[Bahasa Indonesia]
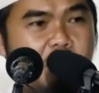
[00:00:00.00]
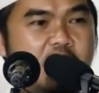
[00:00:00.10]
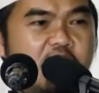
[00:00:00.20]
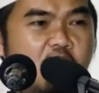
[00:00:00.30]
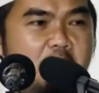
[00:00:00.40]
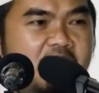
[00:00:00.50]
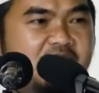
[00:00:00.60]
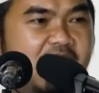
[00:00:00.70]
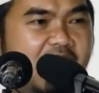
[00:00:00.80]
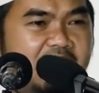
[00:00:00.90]
Beliau
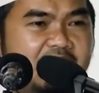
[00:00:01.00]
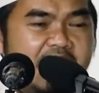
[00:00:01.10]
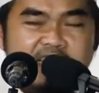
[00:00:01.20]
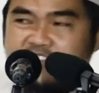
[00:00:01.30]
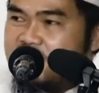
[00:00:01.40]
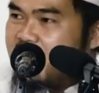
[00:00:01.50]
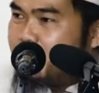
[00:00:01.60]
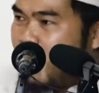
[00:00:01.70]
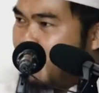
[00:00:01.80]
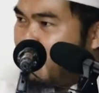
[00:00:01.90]
menjalankan
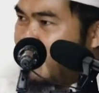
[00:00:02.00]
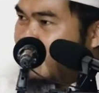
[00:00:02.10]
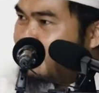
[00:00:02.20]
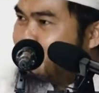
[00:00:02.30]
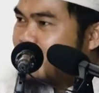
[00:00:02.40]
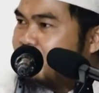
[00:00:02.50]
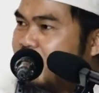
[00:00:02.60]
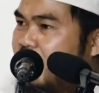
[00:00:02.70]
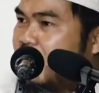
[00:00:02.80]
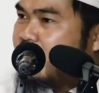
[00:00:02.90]
setiap apa yang
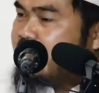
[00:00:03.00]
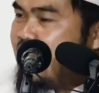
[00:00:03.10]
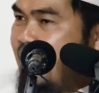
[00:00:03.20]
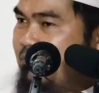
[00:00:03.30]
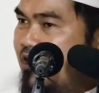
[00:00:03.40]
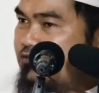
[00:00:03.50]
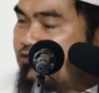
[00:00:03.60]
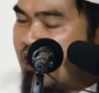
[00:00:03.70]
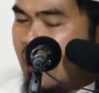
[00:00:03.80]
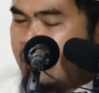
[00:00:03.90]
diperintahkan di dalam
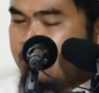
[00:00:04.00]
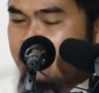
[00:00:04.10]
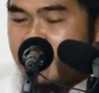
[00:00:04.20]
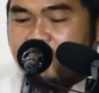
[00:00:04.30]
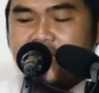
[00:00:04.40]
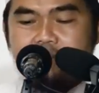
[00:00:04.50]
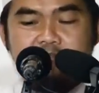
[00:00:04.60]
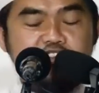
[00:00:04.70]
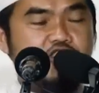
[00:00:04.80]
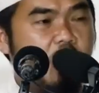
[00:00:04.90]
Al-Quran dan
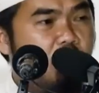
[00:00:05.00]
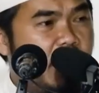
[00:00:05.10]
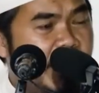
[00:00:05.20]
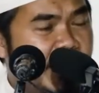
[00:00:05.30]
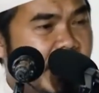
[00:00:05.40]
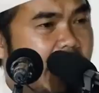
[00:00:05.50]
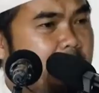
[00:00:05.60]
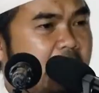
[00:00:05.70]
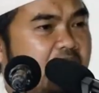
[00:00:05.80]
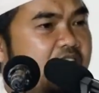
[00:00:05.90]
menjauhi
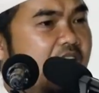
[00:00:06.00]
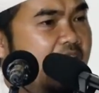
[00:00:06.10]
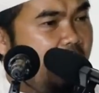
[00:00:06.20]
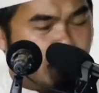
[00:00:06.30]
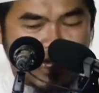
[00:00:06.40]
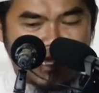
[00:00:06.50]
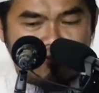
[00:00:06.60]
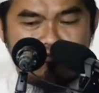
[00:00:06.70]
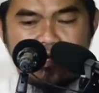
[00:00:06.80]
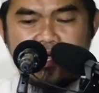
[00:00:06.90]
apa yang dilarang oleh
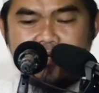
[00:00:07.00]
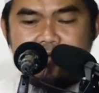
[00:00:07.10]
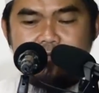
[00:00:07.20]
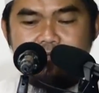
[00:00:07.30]
Al-Quran.